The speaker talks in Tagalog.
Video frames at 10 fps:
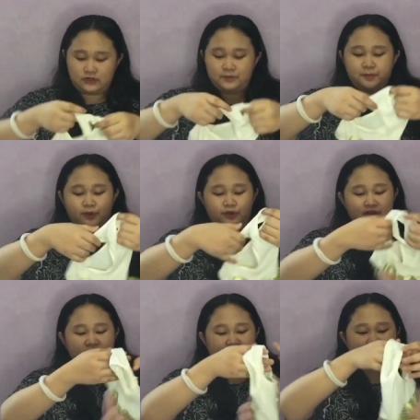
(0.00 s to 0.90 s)
Ito po,
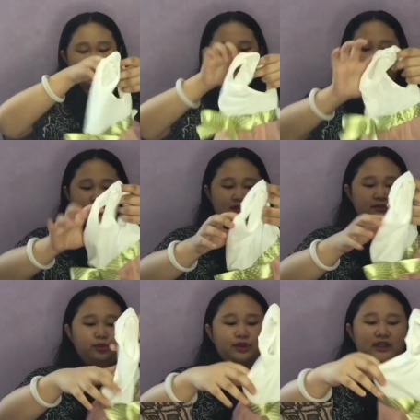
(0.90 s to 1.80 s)
dress niya, ayan,
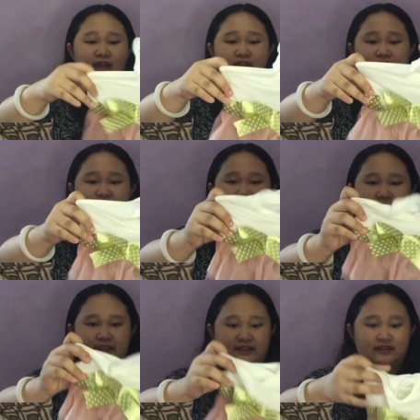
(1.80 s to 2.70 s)

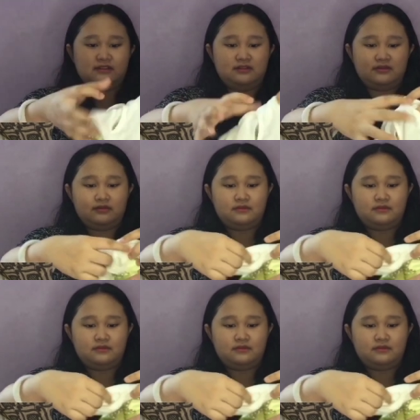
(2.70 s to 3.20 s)
108.